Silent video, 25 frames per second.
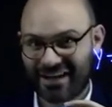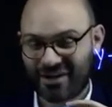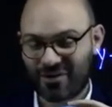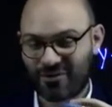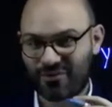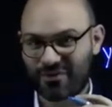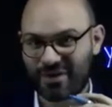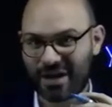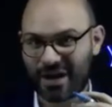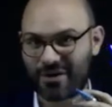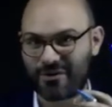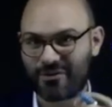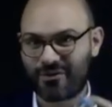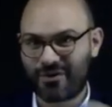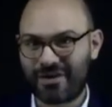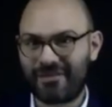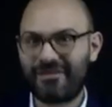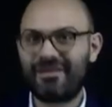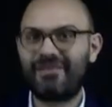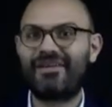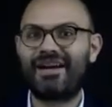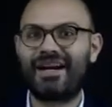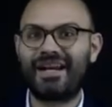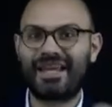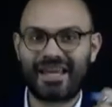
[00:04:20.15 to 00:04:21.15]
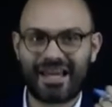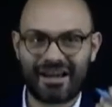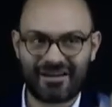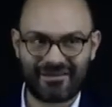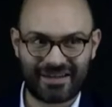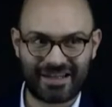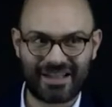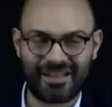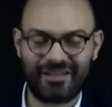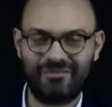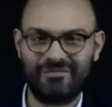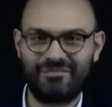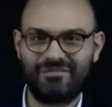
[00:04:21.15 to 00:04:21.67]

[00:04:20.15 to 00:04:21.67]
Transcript: una nueva variable